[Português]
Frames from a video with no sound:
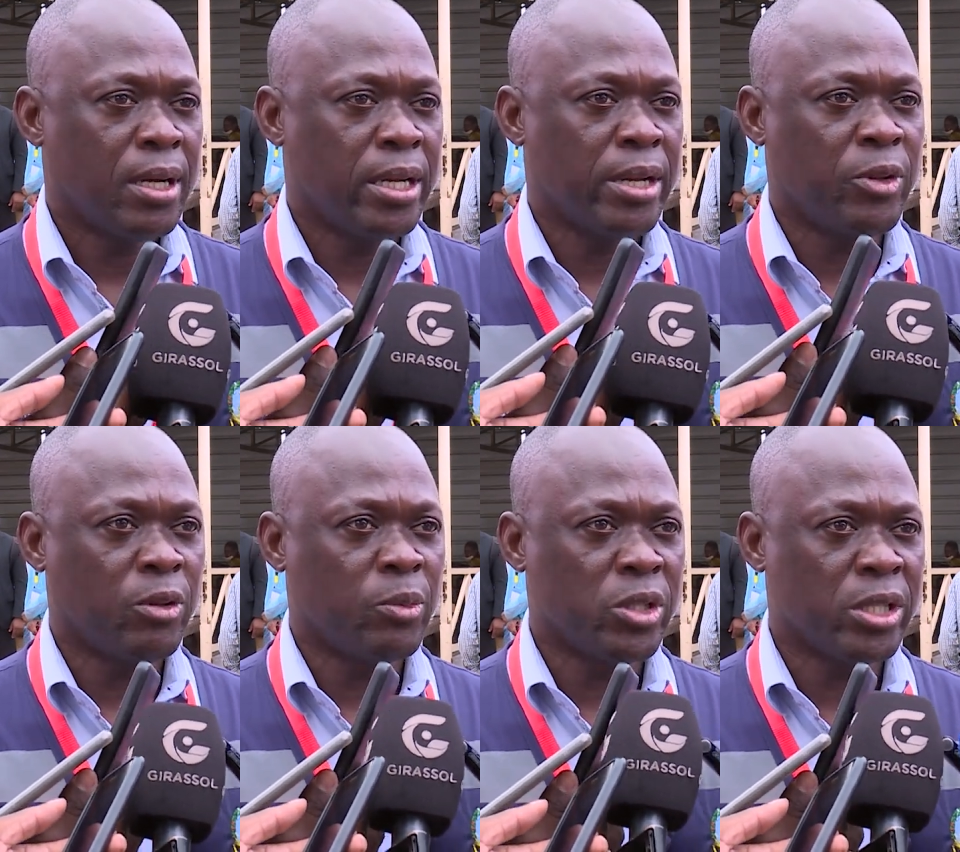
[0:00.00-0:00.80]
a nível
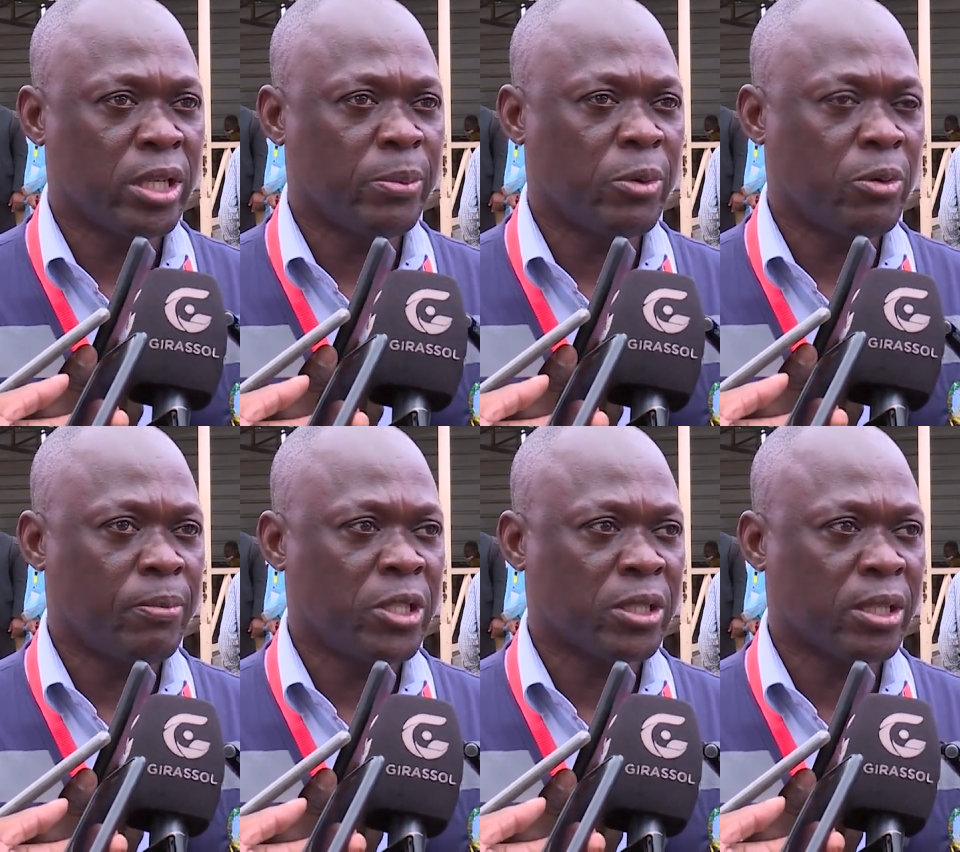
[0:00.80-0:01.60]
do município,
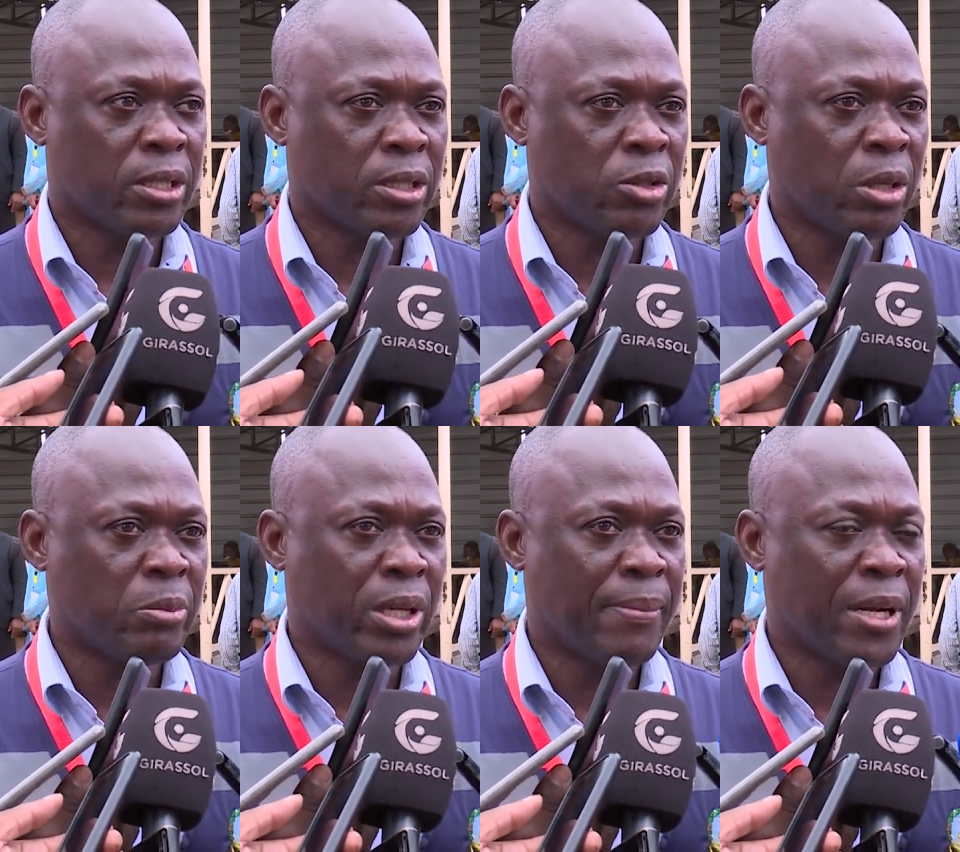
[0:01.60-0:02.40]
mas que
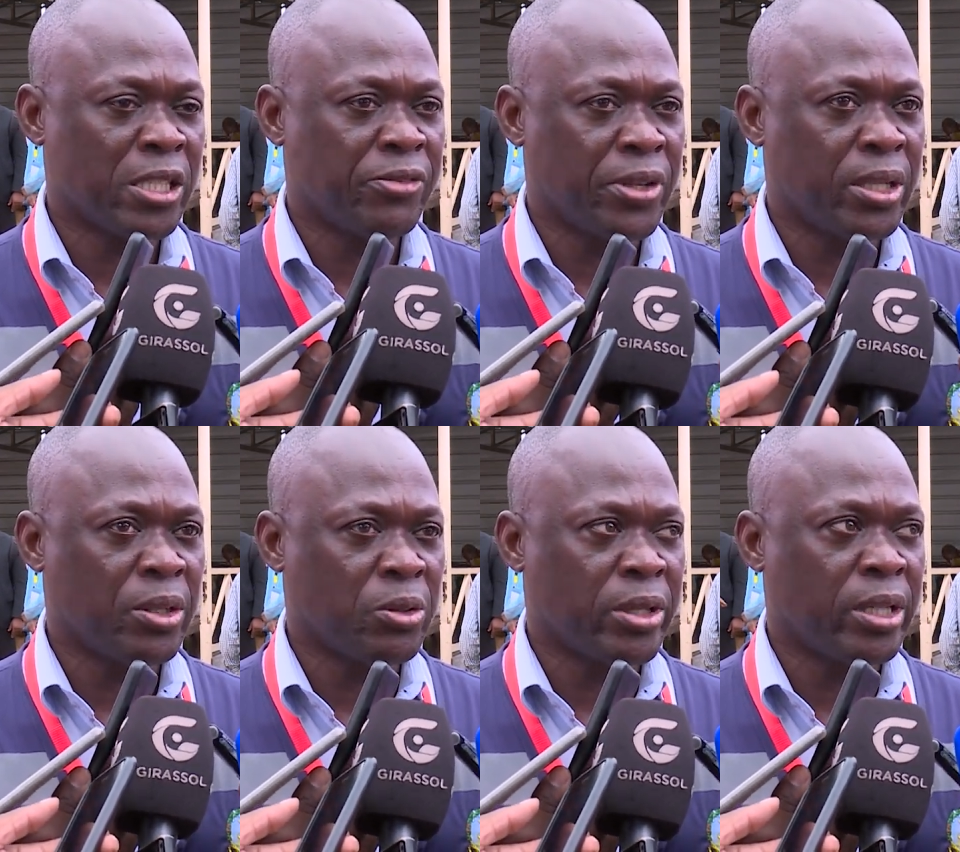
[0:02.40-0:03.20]
gostamos de ter mais
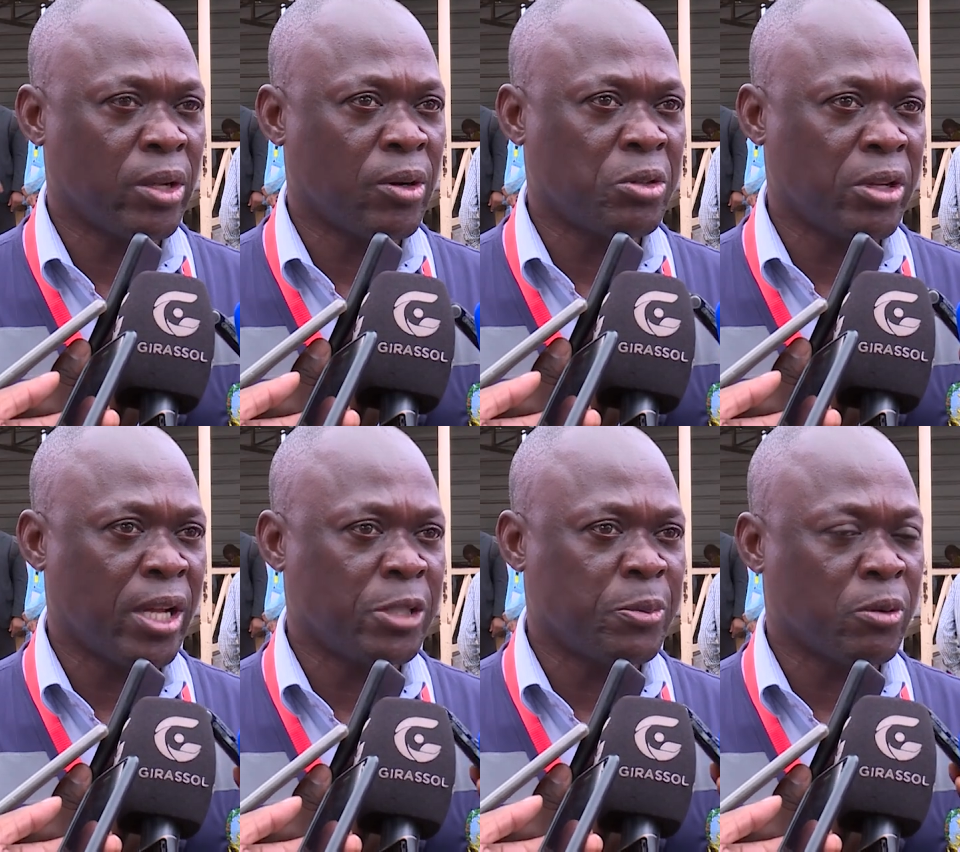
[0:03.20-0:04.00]
20 ou 34
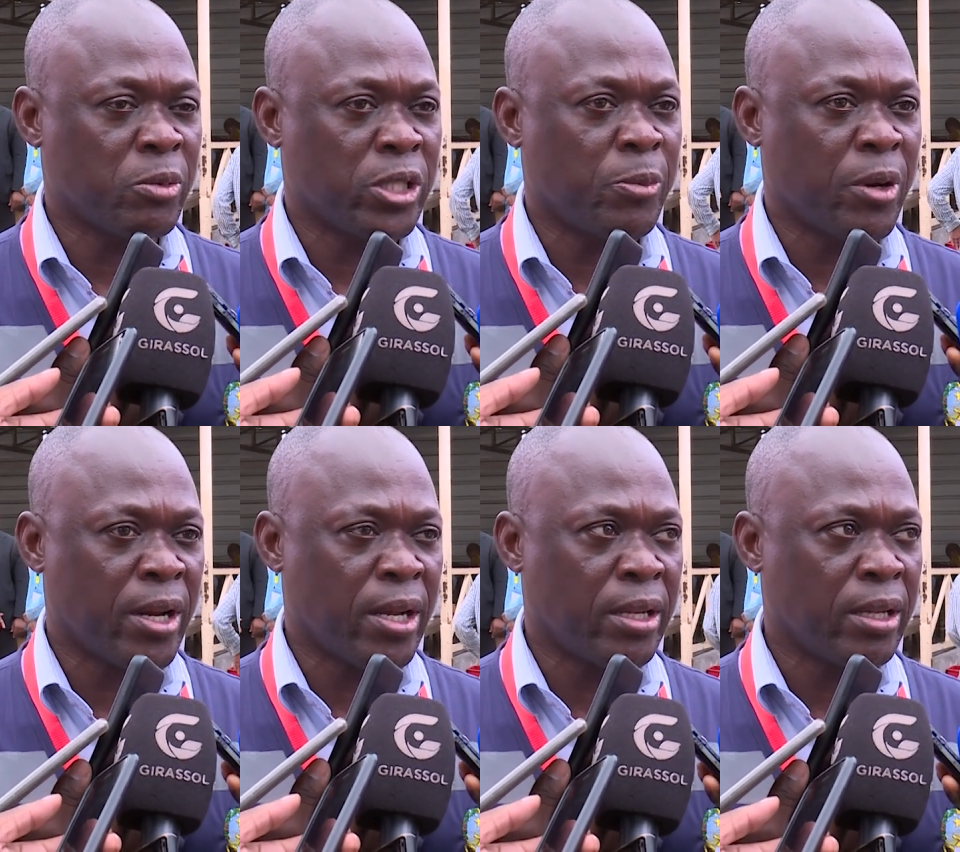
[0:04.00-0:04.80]
unidades, porque o município é
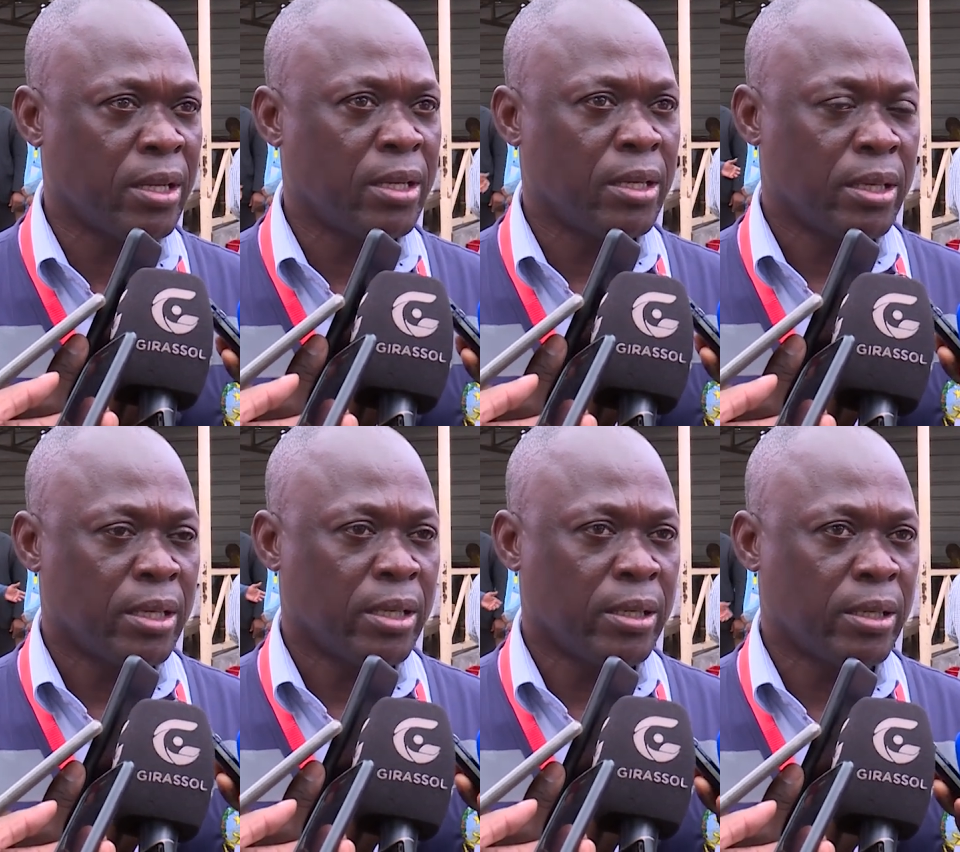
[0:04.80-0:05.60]
grande
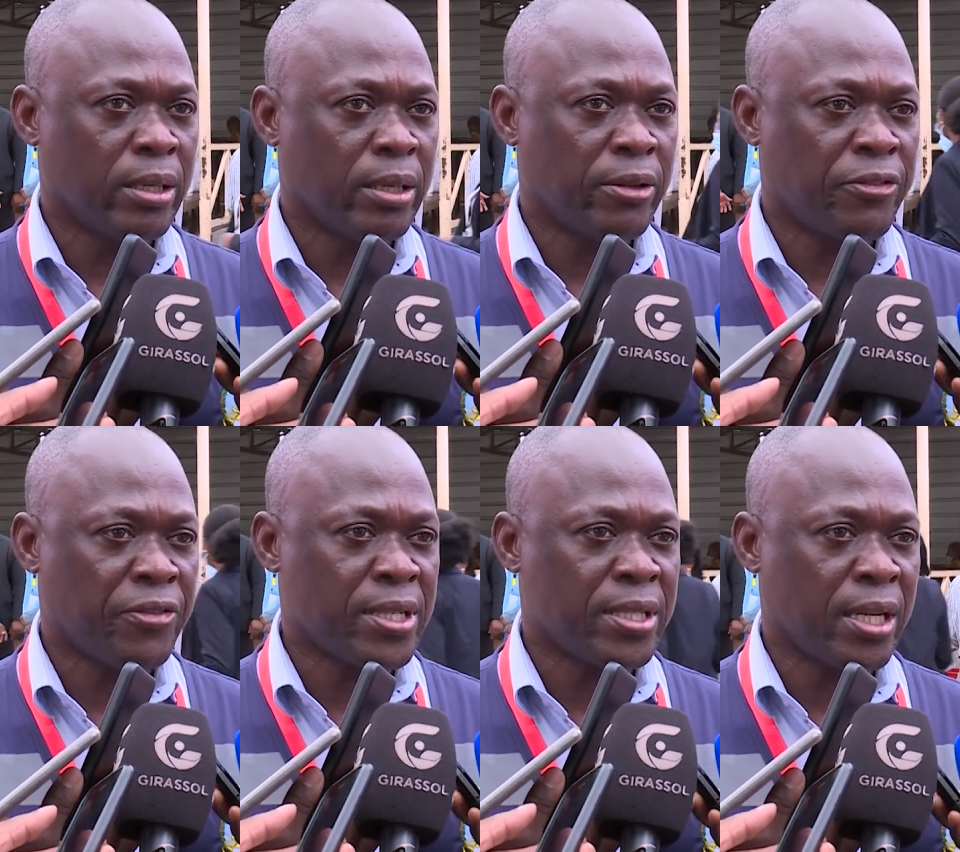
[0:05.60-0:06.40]
e
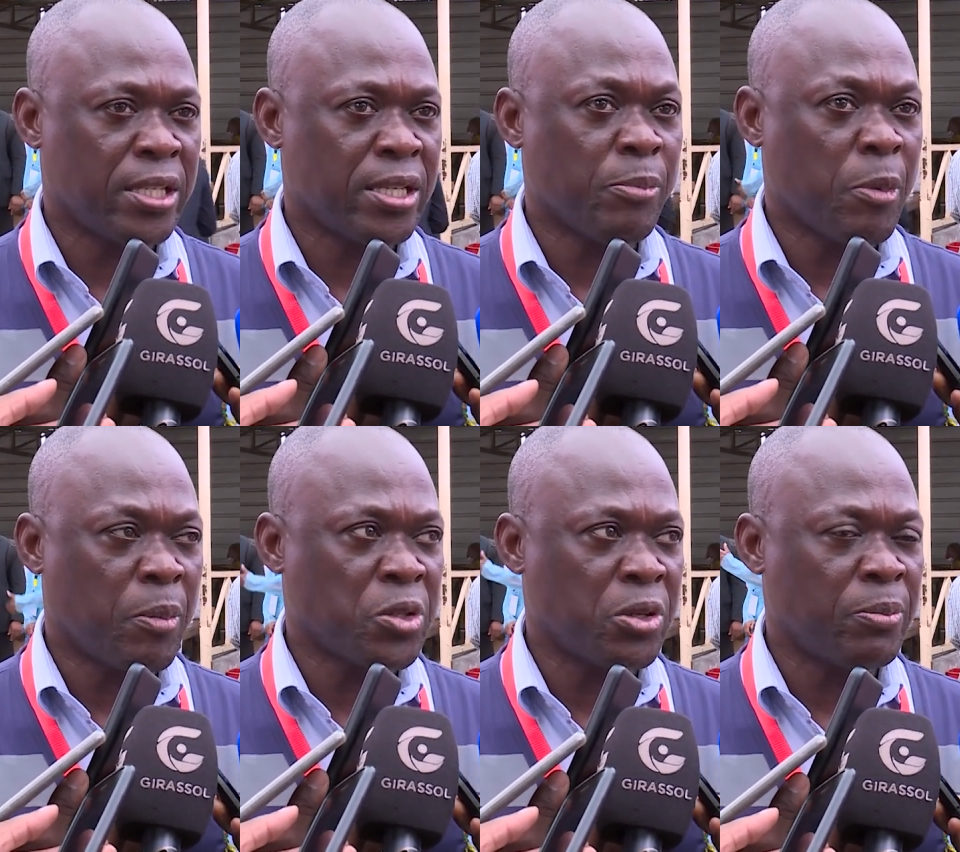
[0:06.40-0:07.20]
face à densidade
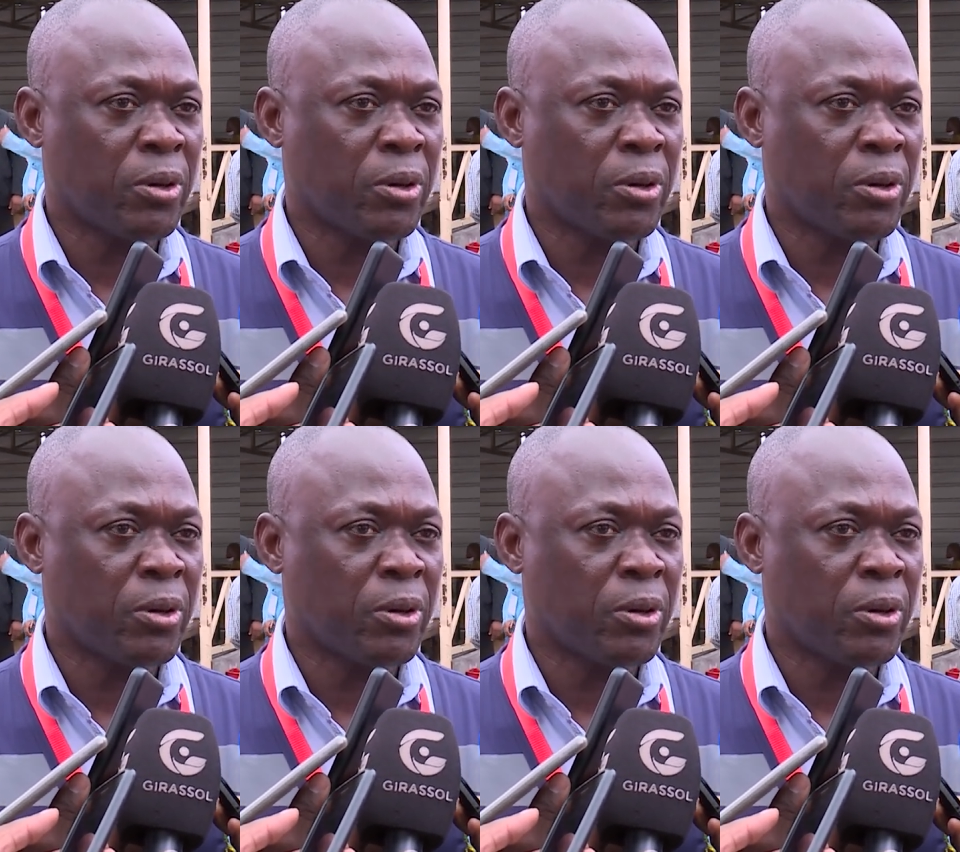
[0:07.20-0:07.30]
populacional,